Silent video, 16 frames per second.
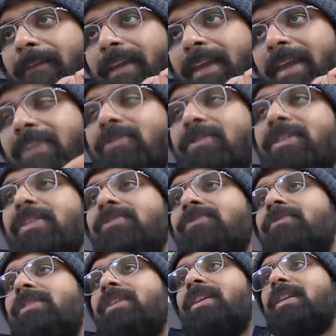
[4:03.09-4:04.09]
एक जो चीज
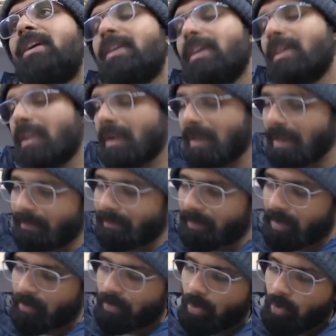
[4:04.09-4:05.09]
होती है ना यार अगर आप
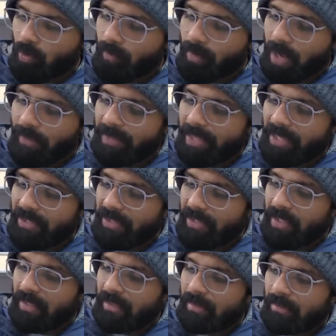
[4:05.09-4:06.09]
देखो ना ओबामे
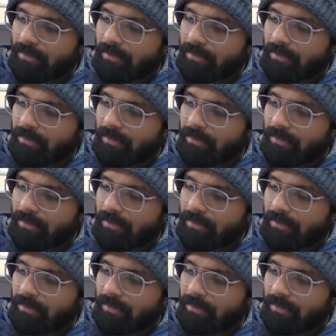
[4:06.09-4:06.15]
ने